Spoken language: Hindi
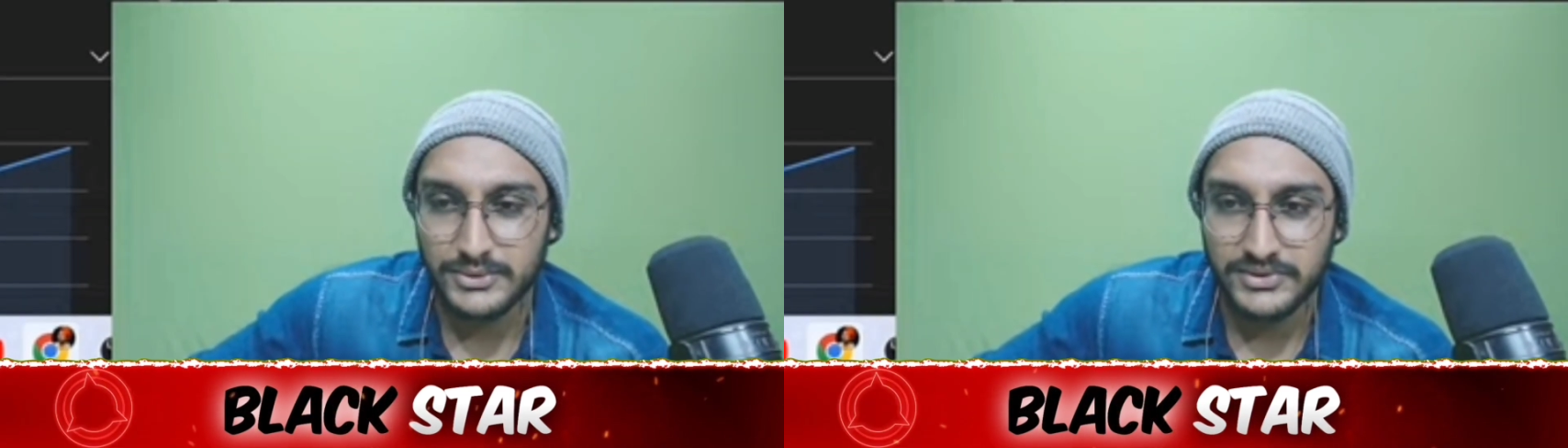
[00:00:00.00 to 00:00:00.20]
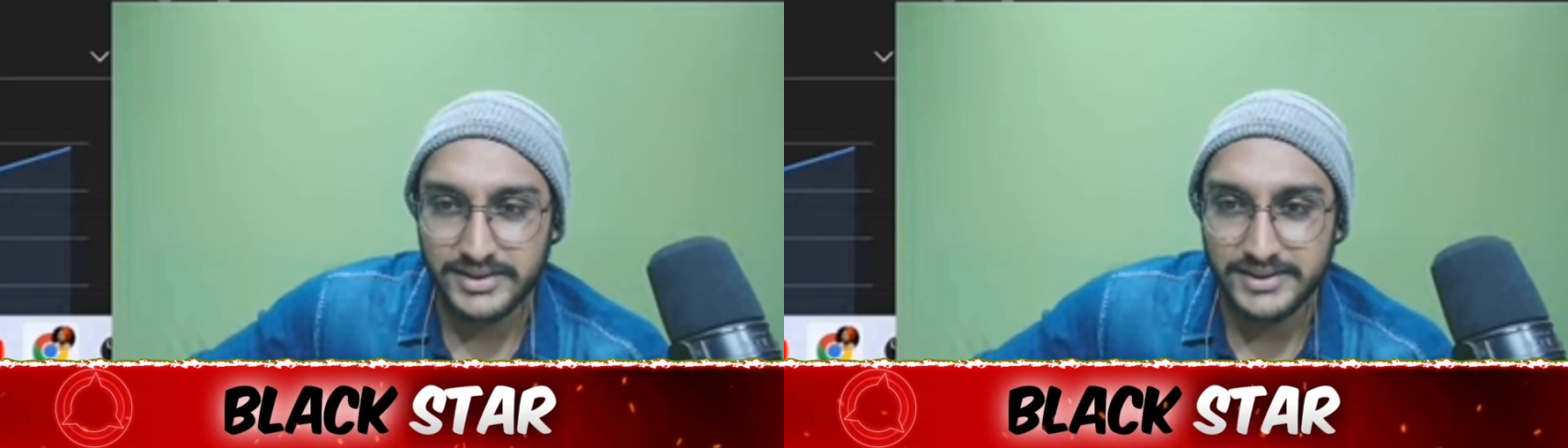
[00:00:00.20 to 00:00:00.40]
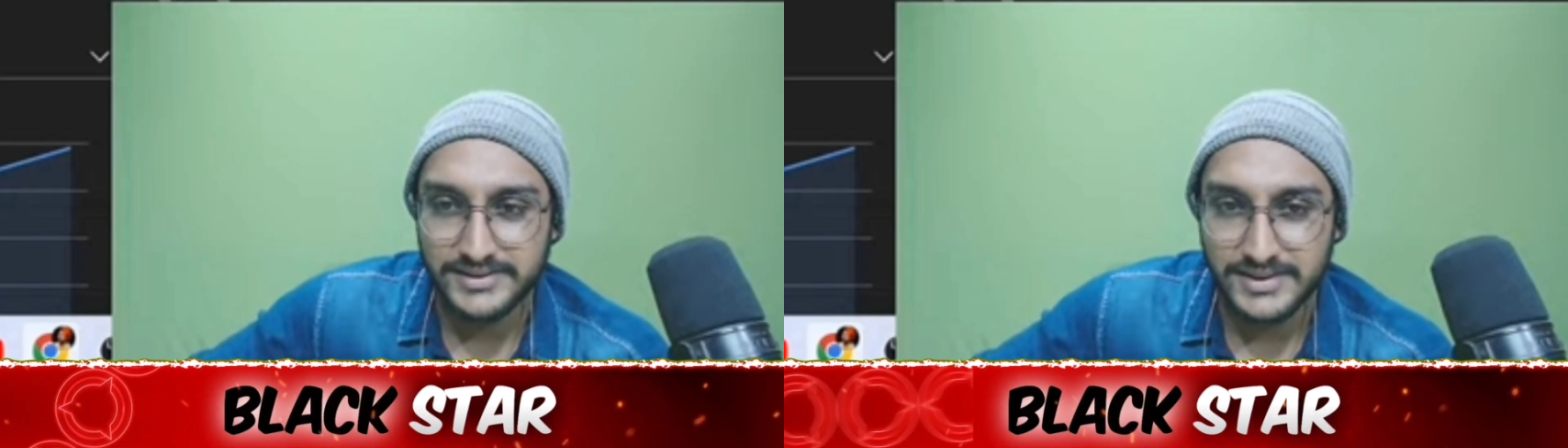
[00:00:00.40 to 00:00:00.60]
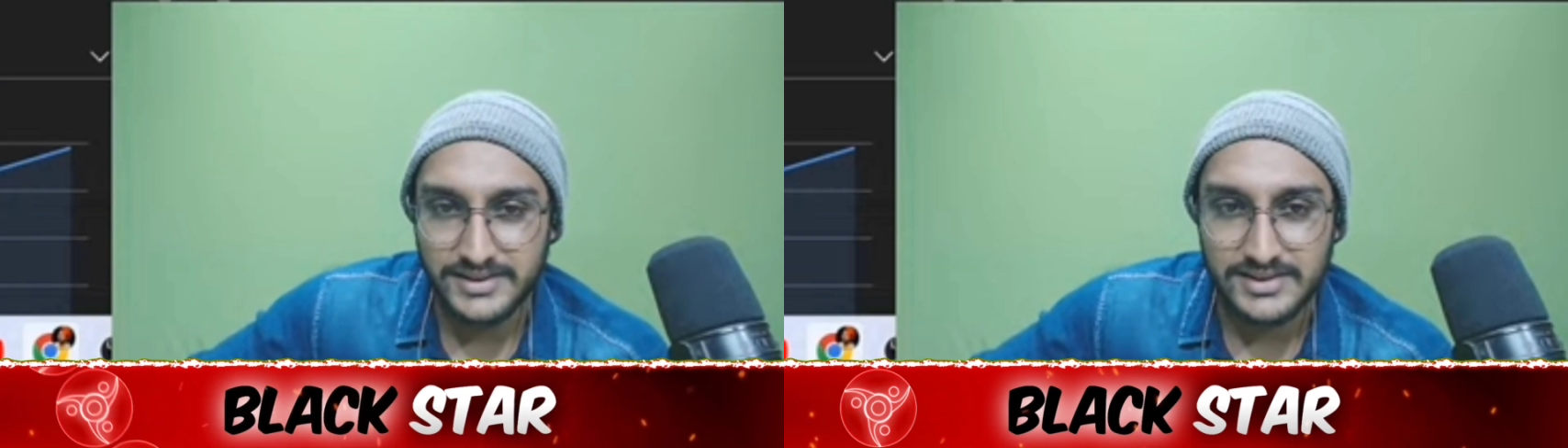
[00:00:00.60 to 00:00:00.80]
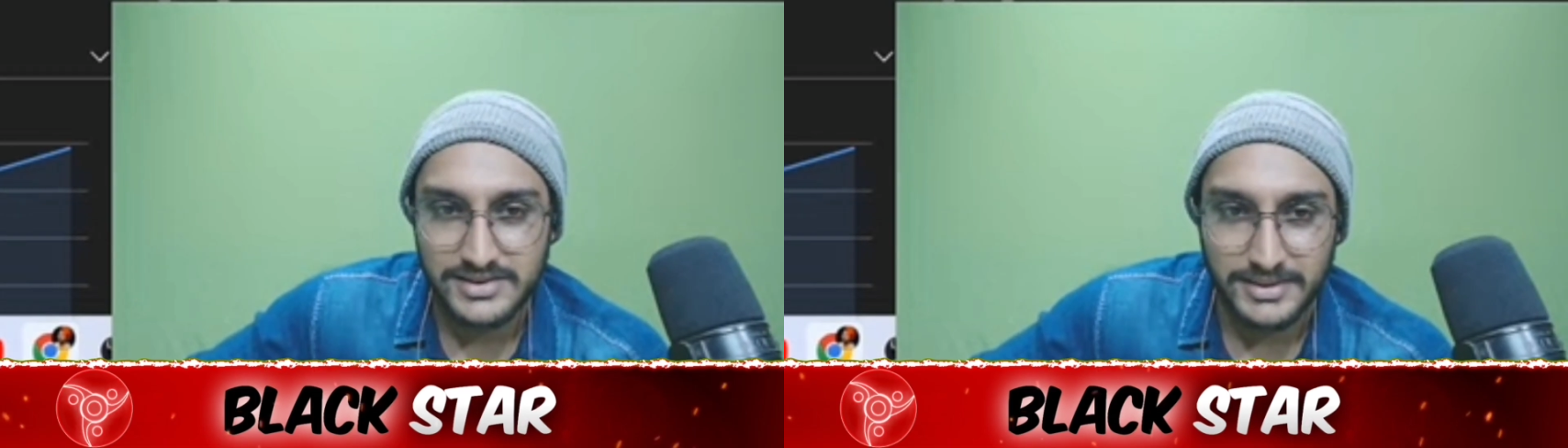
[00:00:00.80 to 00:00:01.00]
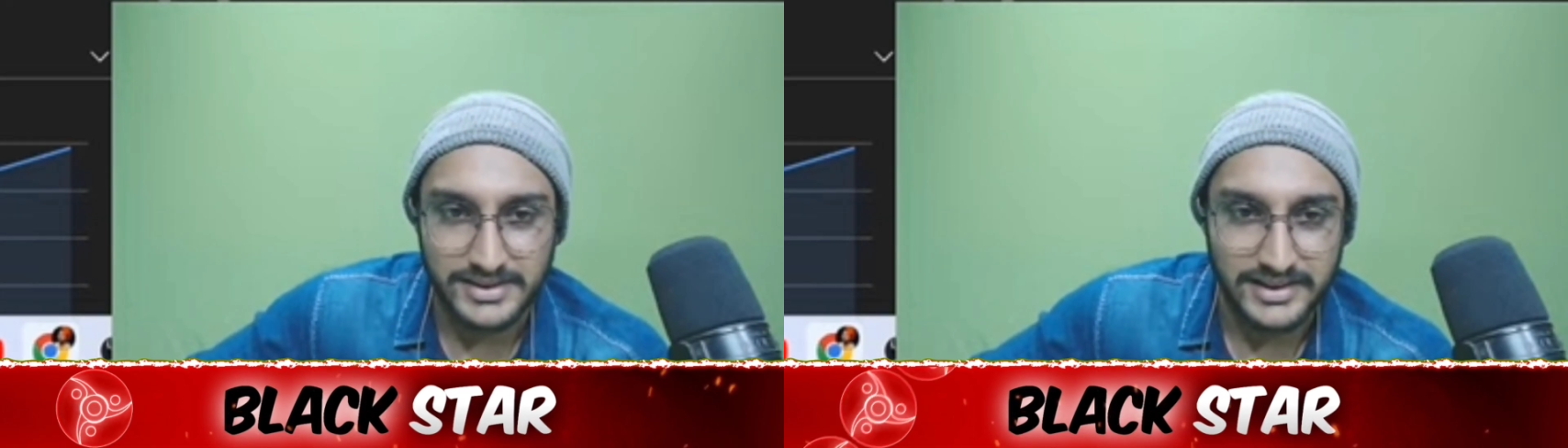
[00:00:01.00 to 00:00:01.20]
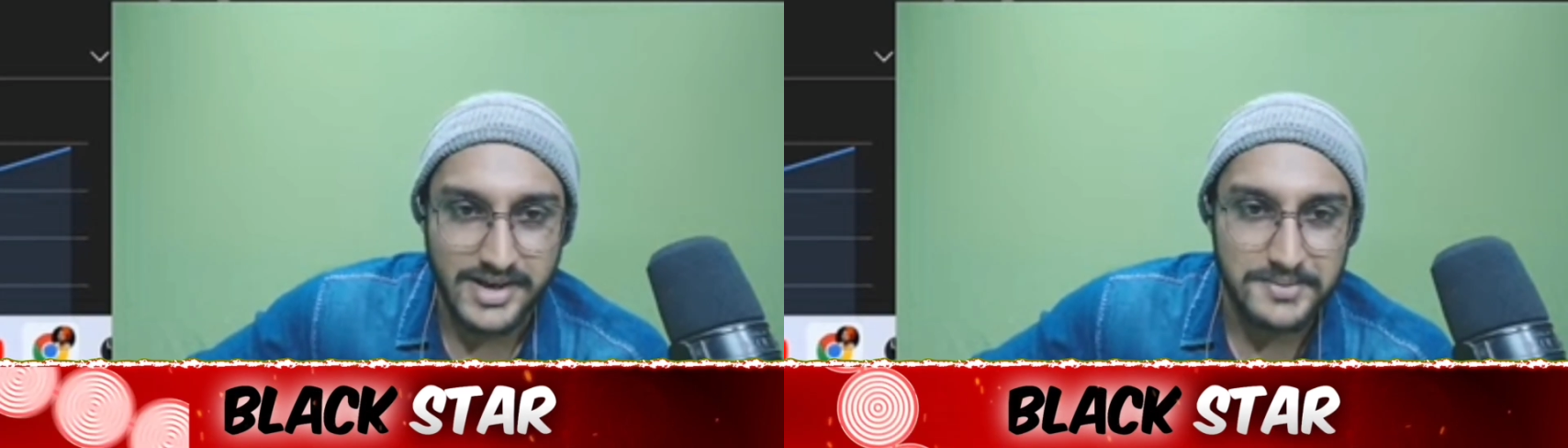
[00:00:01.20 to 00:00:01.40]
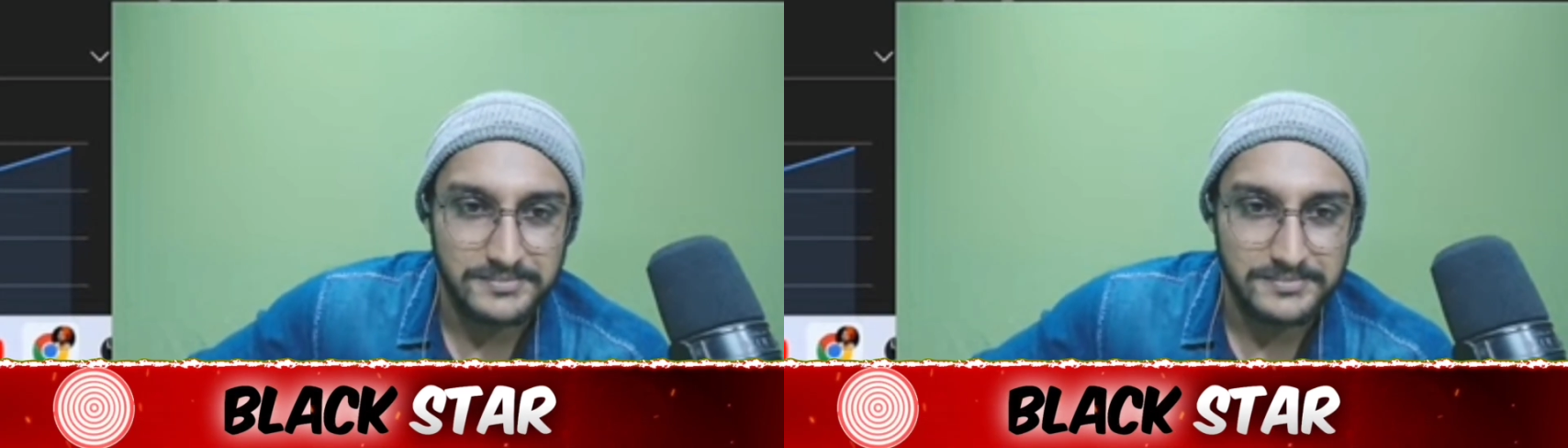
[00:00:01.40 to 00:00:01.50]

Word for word: से दीज थिंग्स अच्छी बात नहीं है